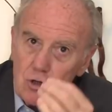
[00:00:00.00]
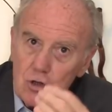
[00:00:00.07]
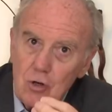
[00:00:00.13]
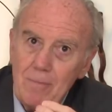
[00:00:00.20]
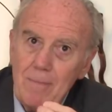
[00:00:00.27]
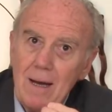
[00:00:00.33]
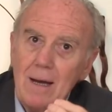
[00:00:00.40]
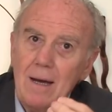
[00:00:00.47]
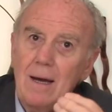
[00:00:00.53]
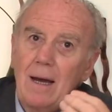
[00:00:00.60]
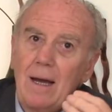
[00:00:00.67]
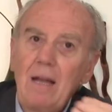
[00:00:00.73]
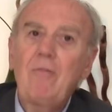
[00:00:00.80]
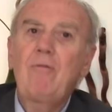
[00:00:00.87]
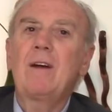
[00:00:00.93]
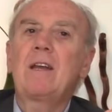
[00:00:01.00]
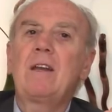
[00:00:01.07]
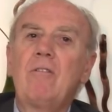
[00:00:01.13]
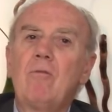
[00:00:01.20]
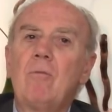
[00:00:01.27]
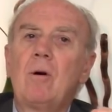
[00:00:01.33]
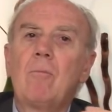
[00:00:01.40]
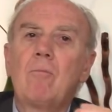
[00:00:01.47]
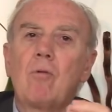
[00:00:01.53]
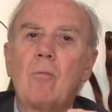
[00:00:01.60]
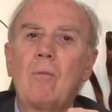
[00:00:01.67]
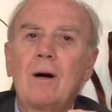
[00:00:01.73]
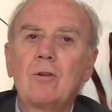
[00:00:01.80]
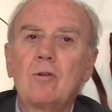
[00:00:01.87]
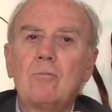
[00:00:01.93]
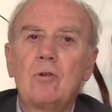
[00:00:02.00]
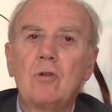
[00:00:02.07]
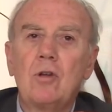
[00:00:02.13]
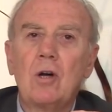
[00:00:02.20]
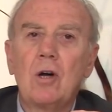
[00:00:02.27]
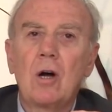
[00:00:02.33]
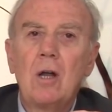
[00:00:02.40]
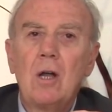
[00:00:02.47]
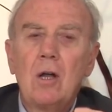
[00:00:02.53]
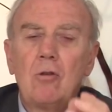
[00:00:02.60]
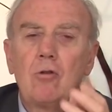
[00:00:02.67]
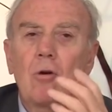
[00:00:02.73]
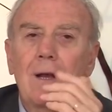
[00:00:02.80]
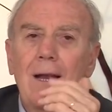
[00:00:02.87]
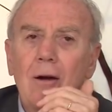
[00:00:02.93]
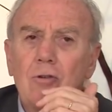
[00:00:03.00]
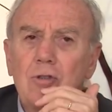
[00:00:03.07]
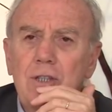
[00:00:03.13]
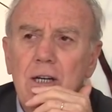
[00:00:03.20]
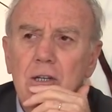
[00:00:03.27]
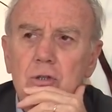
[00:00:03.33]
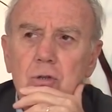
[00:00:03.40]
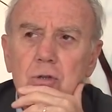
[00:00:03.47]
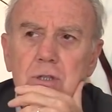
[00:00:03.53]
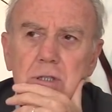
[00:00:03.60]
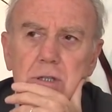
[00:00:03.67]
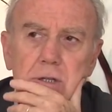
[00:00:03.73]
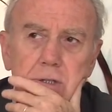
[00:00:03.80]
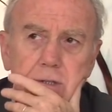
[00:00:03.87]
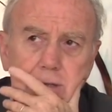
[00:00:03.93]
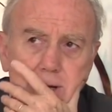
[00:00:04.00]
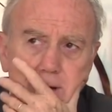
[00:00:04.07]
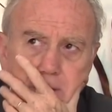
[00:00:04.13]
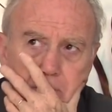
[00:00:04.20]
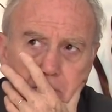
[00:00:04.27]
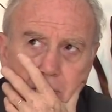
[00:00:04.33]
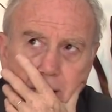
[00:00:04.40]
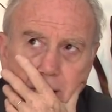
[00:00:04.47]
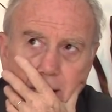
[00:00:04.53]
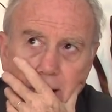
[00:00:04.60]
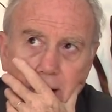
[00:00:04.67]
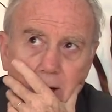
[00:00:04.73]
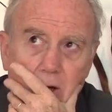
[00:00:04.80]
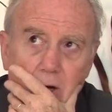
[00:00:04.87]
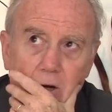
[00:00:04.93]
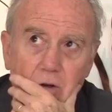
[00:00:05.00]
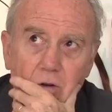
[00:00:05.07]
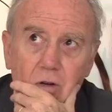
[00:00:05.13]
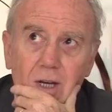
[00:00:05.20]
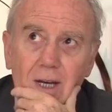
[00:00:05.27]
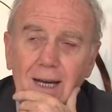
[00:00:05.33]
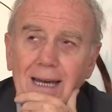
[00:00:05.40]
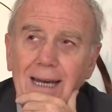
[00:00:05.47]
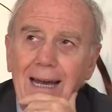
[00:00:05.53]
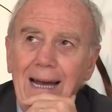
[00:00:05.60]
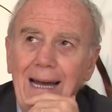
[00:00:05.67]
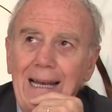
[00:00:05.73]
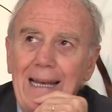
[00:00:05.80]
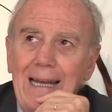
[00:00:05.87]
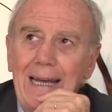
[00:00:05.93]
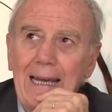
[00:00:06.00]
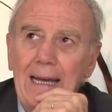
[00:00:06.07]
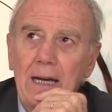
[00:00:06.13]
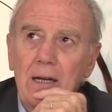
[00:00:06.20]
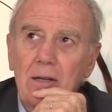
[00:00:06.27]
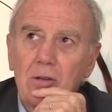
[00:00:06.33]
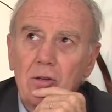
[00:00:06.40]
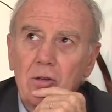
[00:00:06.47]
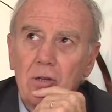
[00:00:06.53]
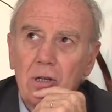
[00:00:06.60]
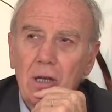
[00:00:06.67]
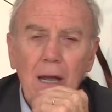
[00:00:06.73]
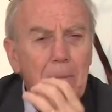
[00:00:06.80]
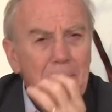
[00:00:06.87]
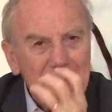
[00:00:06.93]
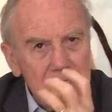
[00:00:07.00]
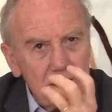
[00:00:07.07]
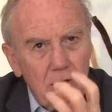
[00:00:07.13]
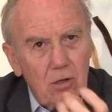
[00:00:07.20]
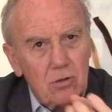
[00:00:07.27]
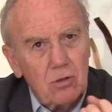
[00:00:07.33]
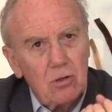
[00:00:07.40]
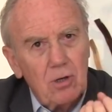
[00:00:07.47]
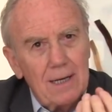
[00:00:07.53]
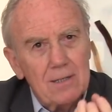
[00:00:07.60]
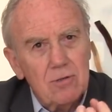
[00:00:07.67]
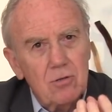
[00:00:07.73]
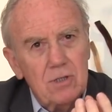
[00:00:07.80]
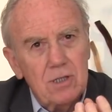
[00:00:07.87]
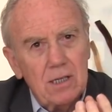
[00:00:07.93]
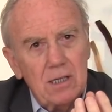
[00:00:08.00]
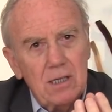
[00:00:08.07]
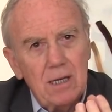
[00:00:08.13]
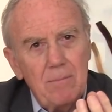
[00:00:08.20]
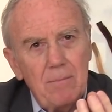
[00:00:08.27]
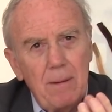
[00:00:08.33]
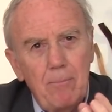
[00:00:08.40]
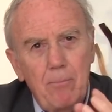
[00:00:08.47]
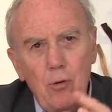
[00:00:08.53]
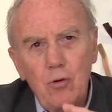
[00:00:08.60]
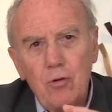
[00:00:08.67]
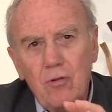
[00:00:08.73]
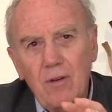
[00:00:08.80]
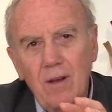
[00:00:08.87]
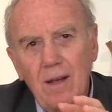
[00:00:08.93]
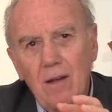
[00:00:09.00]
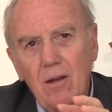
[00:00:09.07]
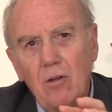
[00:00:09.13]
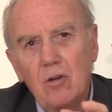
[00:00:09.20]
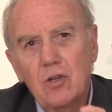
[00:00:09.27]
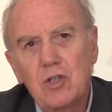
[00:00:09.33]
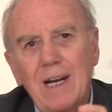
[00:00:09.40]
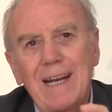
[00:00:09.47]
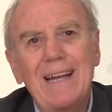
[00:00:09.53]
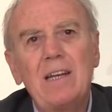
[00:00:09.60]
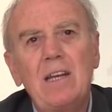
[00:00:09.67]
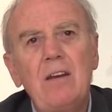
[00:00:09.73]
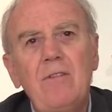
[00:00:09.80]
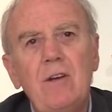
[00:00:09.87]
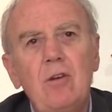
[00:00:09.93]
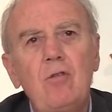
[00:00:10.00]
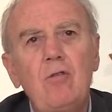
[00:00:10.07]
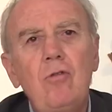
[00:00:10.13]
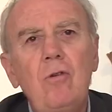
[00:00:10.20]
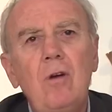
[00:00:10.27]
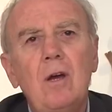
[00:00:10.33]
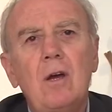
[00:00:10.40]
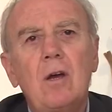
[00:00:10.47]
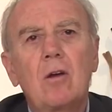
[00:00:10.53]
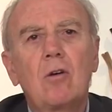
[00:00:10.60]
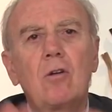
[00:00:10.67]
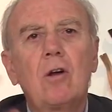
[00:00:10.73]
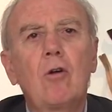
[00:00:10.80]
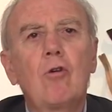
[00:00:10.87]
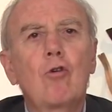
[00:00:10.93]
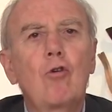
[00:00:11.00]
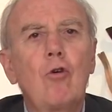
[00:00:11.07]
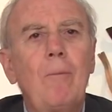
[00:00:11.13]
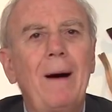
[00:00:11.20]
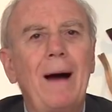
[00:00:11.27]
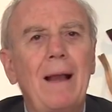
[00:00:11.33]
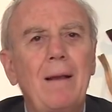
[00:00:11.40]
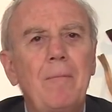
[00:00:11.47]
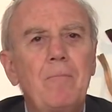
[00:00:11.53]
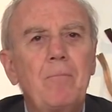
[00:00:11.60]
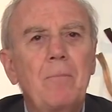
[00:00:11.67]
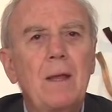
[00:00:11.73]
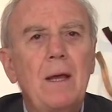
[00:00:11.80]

un chemin, effectivement, pour moi, de bonheur. Donc la recherche du sens, euh, je dirais, elle est très présente dans la société, mais plus chez l'individu que dans le global.